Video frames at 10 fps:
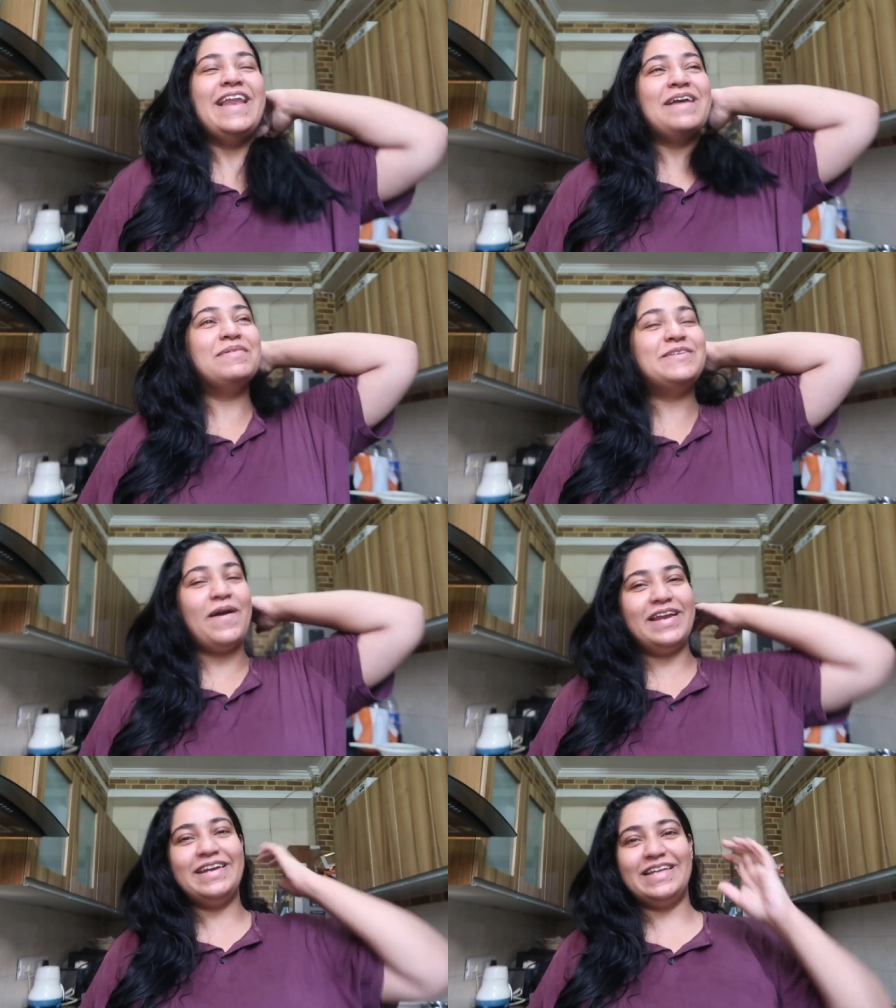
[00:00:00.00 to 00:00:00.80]
लाइक मैं
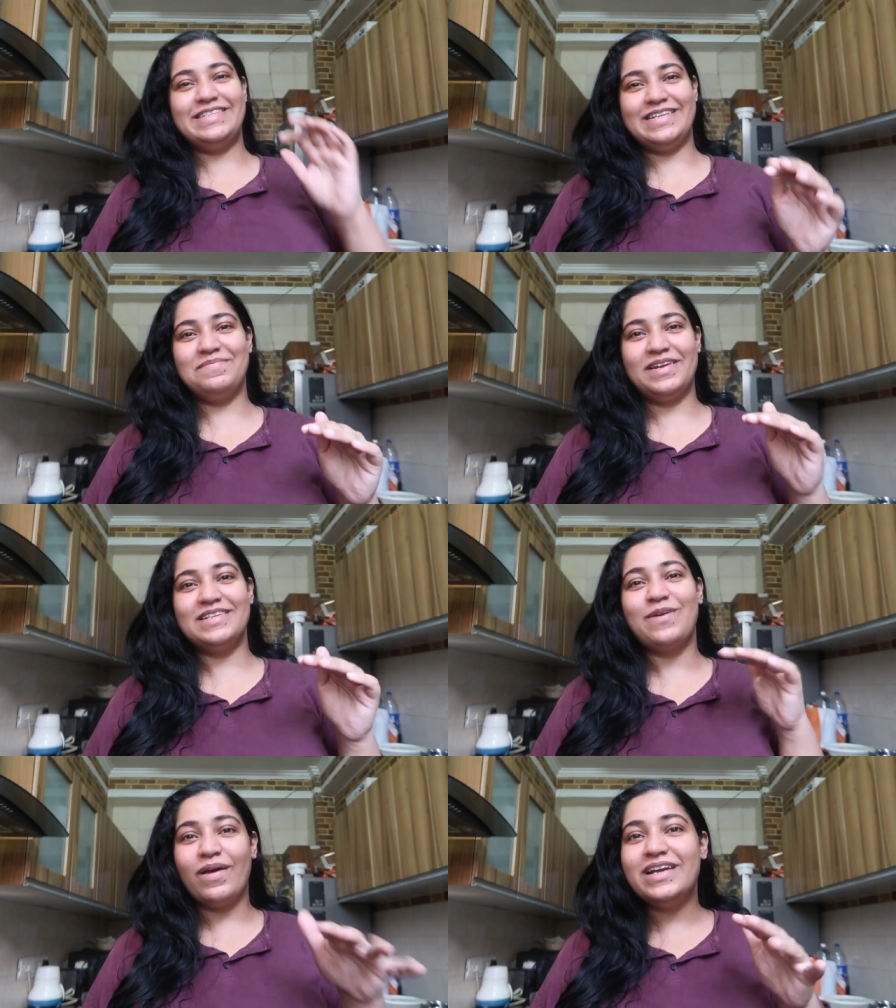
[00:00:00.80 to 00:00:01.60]
सॉलिड नेस्टिंग में
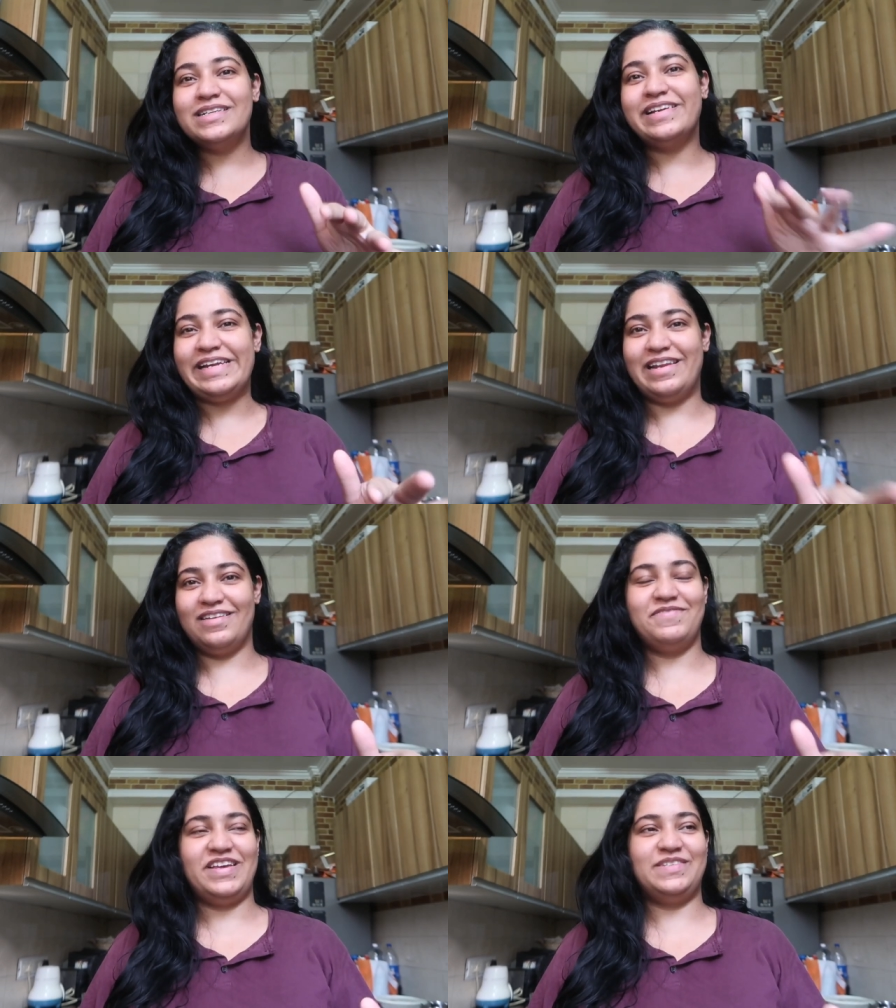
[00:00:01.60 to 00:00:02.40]
ना सॉलिड
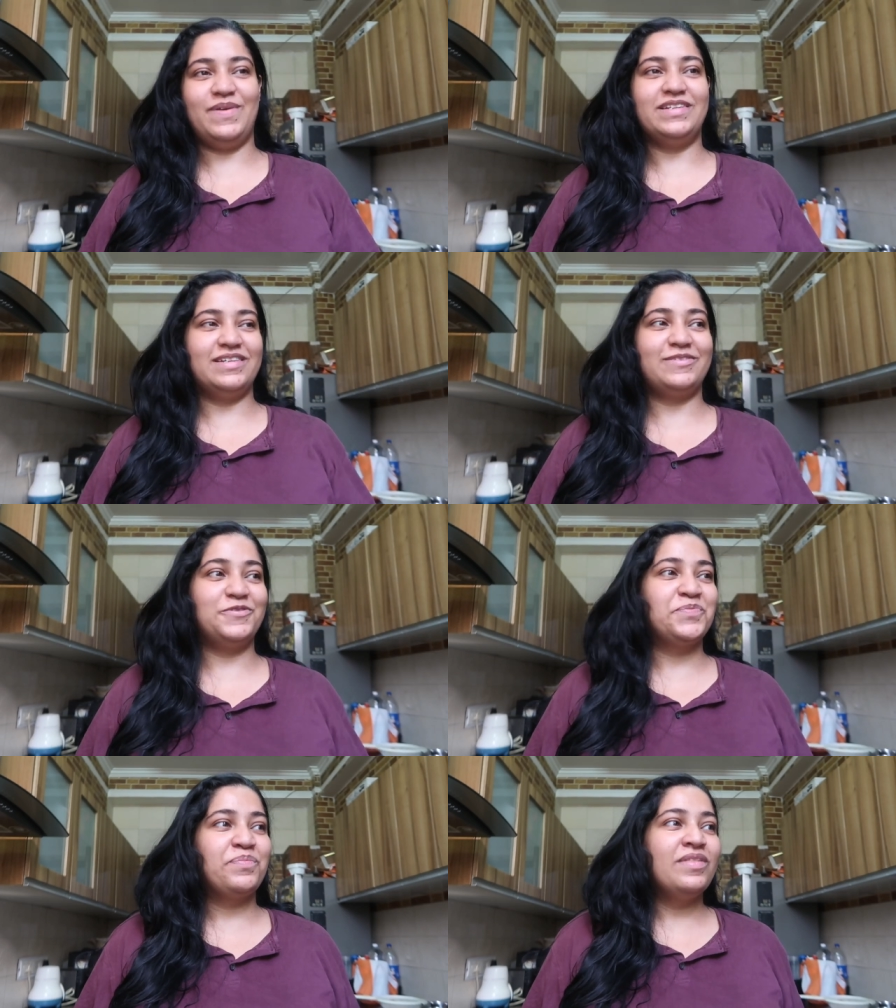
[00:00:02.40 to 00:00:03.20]
क्लीनिंग फेज में आ जाती हूँ